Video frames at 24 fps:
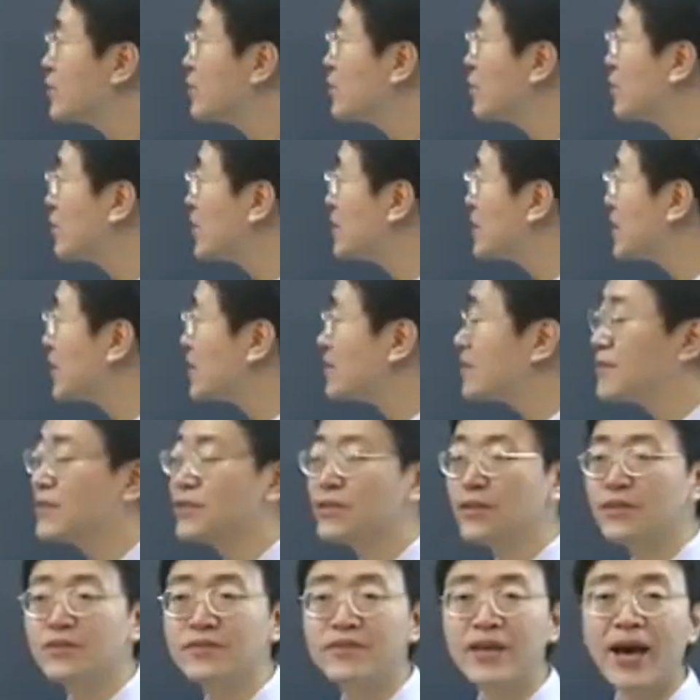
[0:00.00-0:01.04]
“chore” 这个词
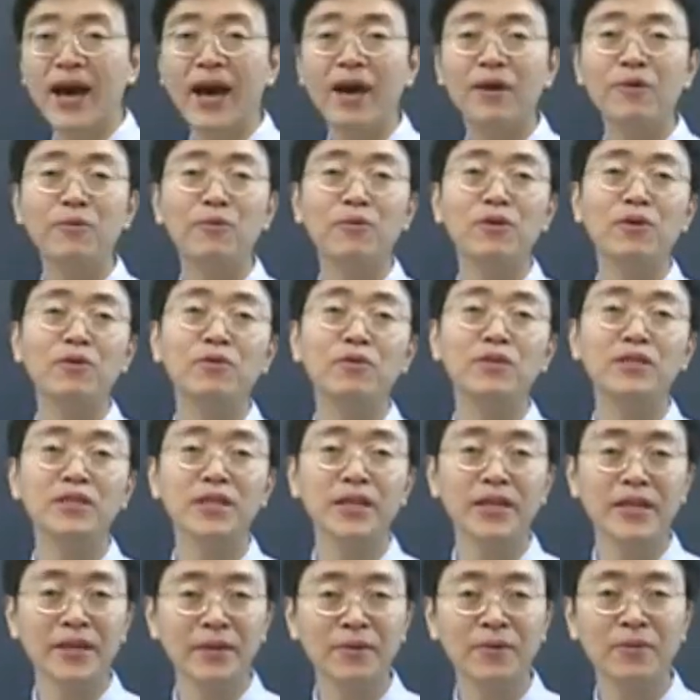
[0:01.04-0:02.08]
叫杂活或者
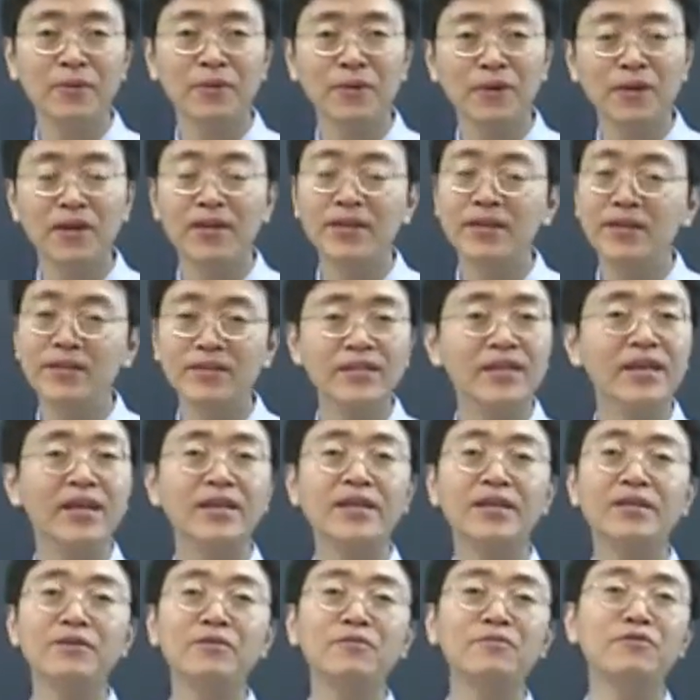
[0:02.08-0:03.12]
是零活，这
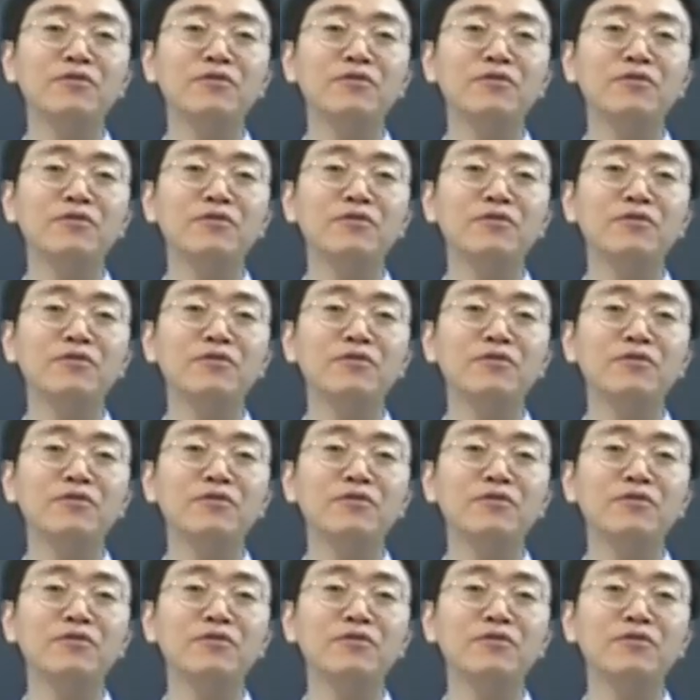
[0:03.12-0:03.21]
个可以用